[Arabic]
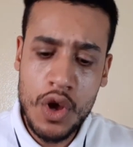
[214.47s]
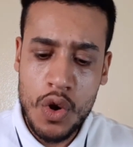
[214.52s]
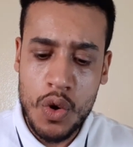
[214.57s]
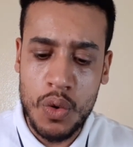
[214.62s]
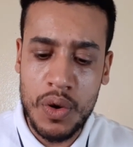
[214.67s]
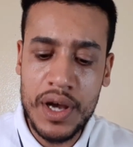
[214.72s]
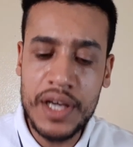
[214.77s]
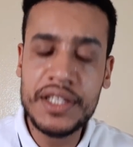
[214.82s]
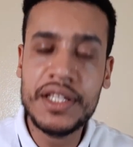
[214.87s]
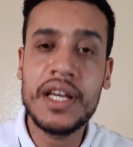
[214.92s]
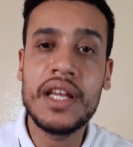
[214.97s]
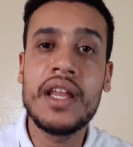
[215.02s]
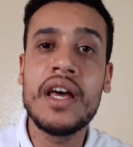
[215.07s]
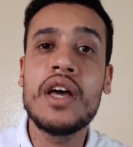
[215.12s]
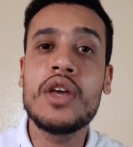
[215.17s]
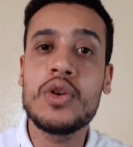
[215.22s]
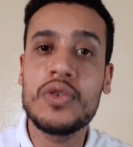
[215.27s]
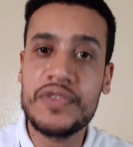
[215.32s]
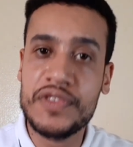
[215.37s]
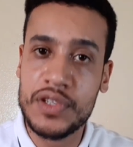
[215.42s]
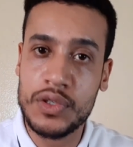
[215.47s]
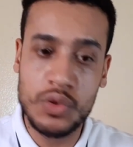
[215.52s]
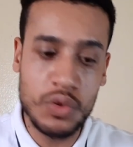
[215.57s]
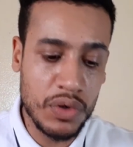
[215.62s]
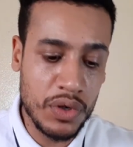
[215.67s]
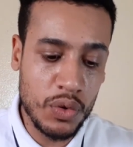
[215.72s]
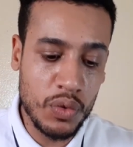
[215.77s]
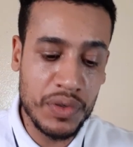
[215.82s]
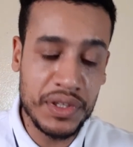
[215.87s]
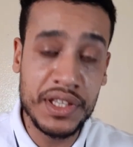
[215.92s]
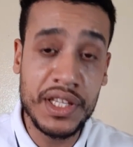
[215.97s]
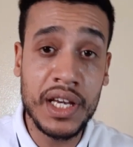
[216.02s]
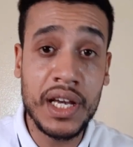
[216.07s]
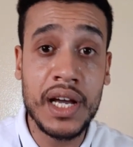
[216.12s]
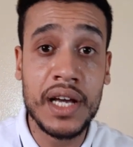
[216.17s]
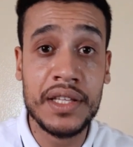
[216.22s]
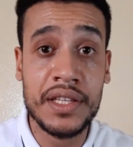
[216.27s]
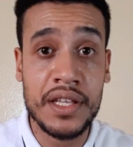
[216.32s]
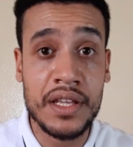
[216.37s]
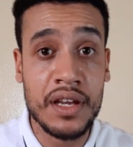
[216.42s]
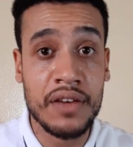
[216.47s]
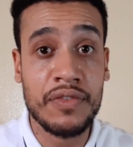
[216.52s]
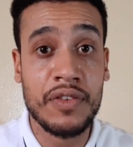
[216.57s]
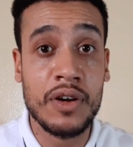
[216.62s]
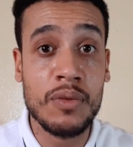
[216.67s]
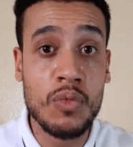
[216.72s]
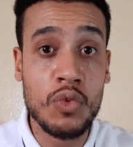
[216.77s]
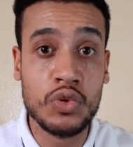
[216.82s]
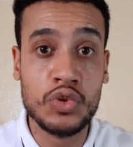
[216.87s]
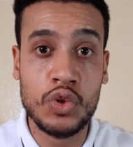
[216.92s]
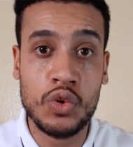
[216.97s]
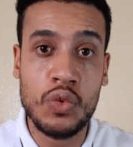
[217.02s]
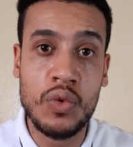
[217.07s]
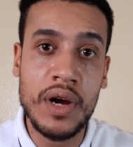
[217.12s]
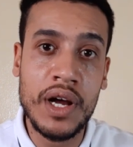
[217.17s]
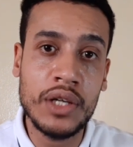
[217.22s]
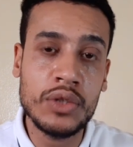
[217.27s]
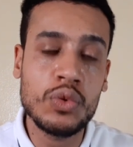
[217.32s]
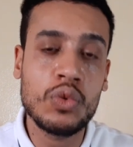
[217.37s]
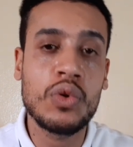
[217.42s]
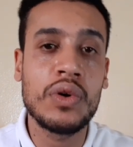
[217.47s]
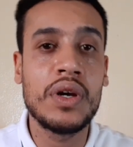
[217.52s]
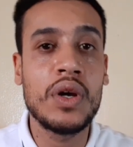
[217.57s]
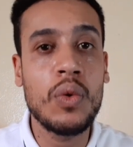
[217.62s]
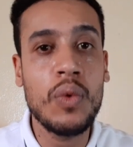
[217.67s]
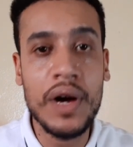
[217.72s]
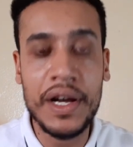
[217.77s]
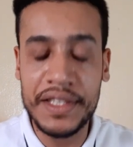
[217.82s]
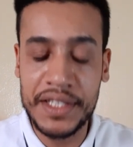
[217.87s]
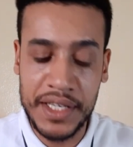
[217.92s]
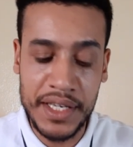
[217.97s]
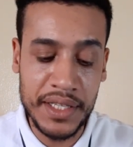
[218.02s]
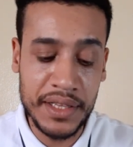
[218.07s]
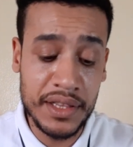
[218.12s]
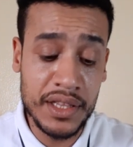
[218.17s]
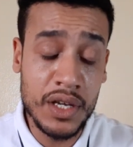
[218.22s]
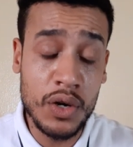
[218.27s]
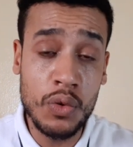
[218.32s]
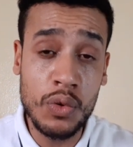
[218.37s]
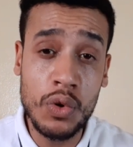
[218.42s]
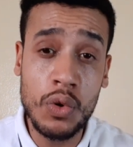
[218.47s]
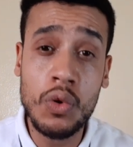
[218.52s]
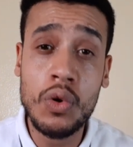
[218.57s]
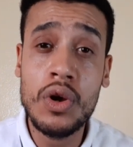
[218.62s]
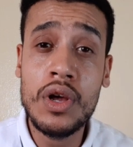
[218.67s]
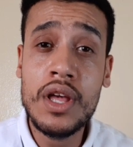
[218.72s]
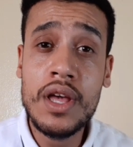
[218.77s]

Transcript: وهذا لا يفسد للود قضيه فالموضوع واحد وكل واحد كيتناولوا